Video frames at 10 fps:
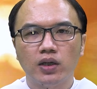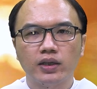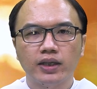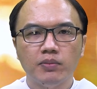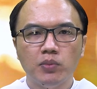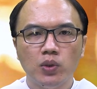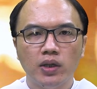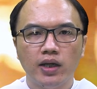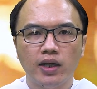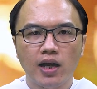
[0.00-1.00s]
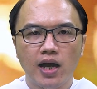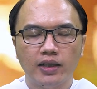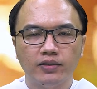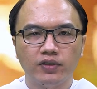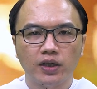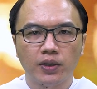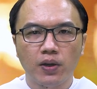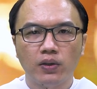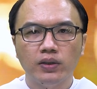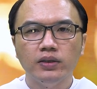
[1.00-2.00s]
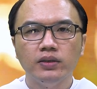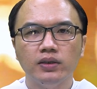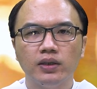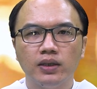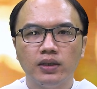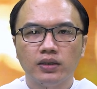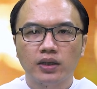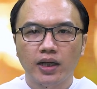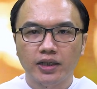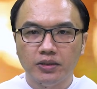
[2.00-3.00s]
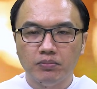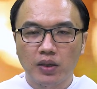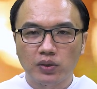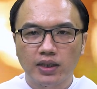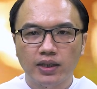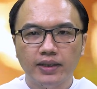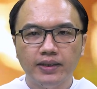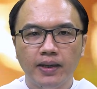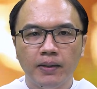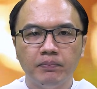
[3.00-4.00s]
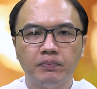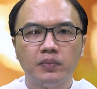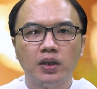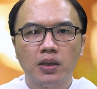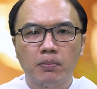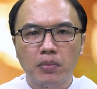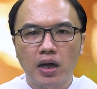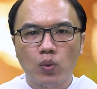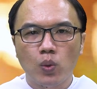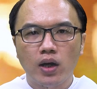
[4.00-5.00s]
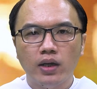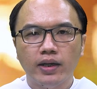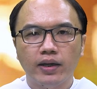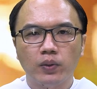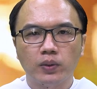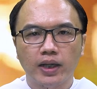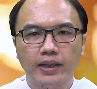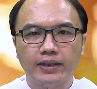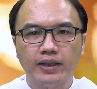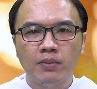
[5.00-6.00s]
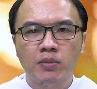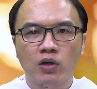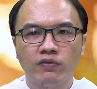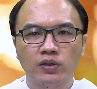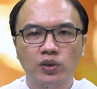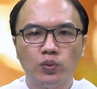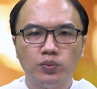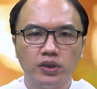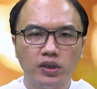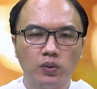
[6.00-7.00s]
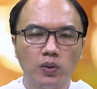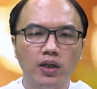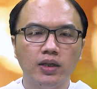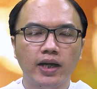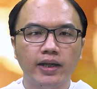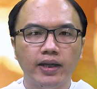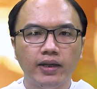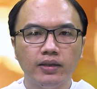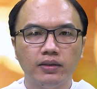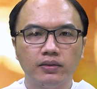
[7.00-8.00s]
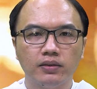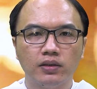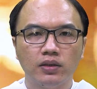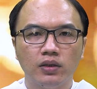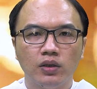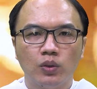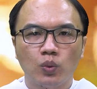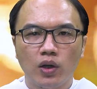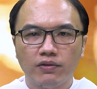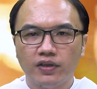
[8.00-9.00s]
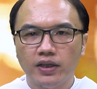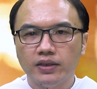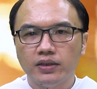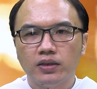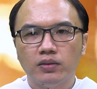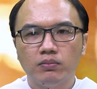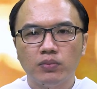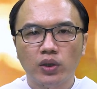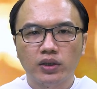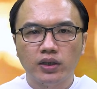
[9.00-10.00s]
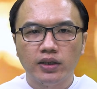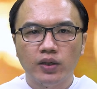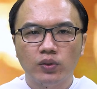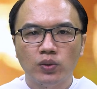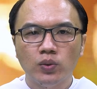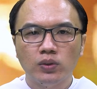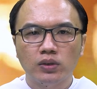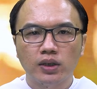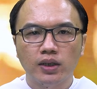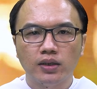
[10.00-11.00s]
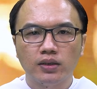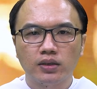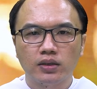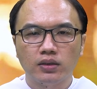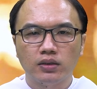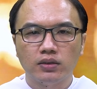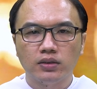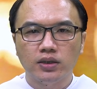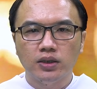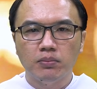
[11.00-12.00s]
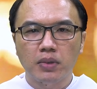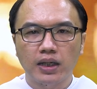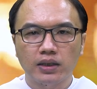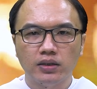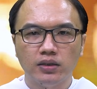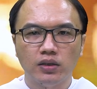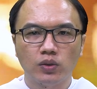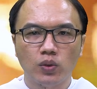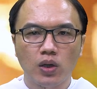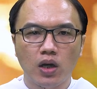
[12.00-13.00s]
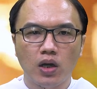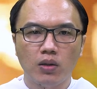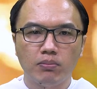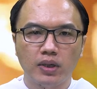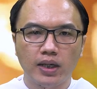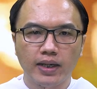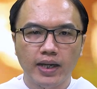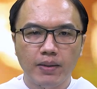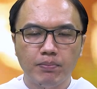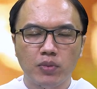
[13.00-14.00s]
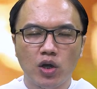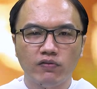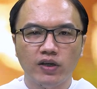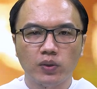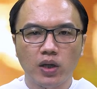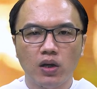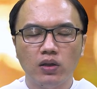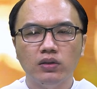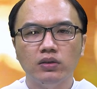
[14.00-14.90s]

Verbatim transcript: gọi các môn đệ lại và nói: Thầy bảo thật anh em, bà quá nghèo này đã bỏ vào thùng nhiều hơn ai hết. Quả vậy, mọi người đều rút tiền dư bạc thừa của họ mà đem bỏ vào đó.